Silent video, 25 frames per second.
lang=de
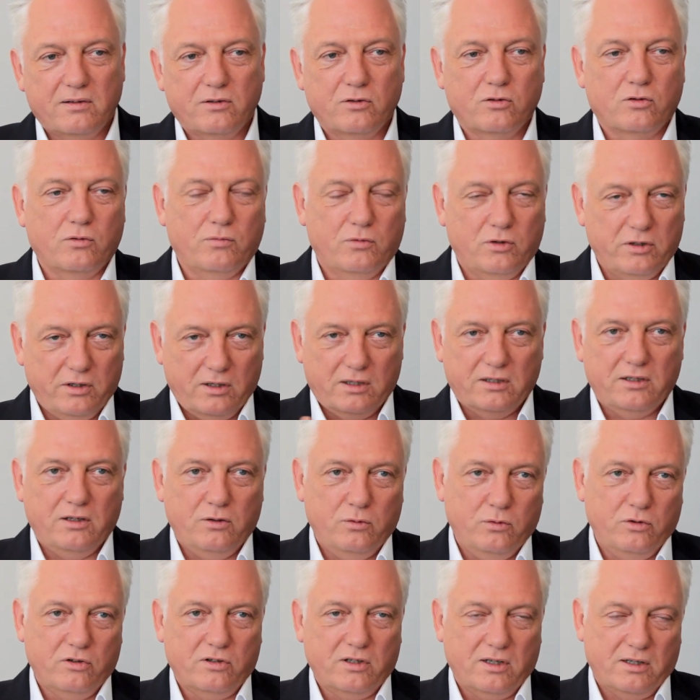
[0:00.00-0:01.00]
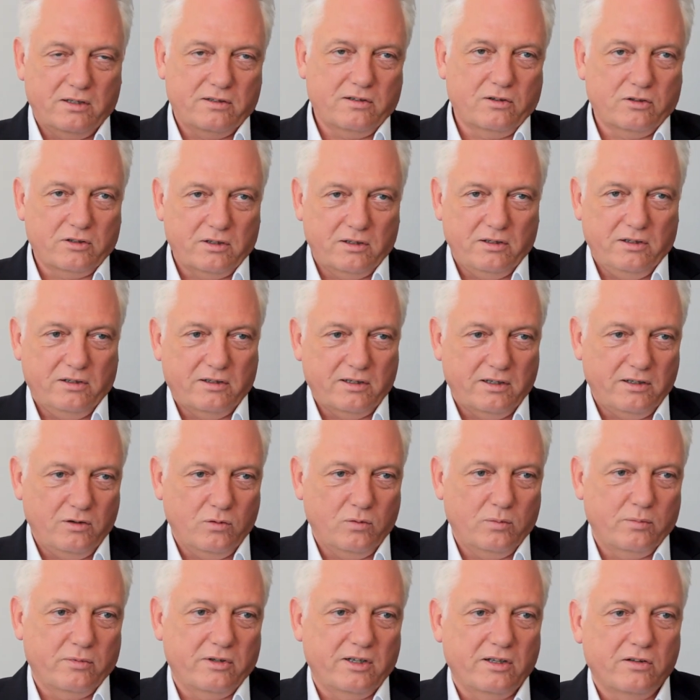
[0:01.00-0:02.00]
Also sowohl die Analyse als auch dann hinter die
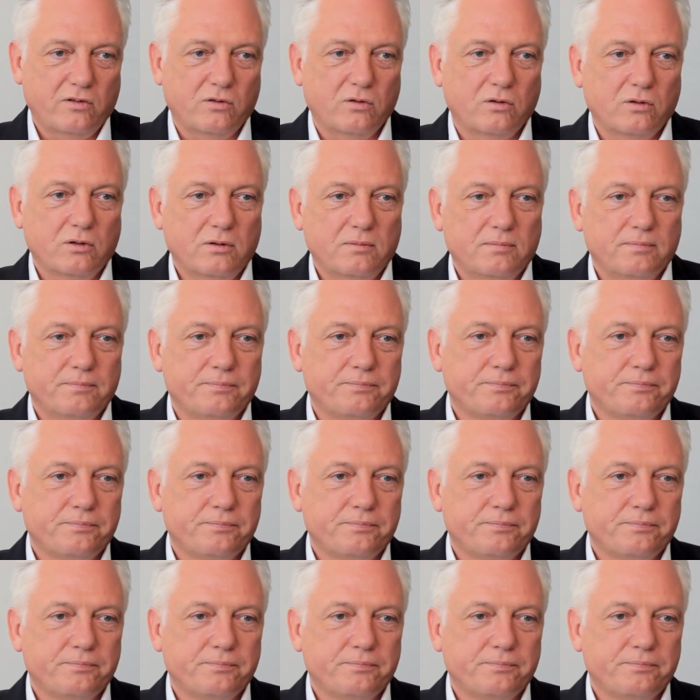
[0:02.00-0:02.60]
Umsetzung.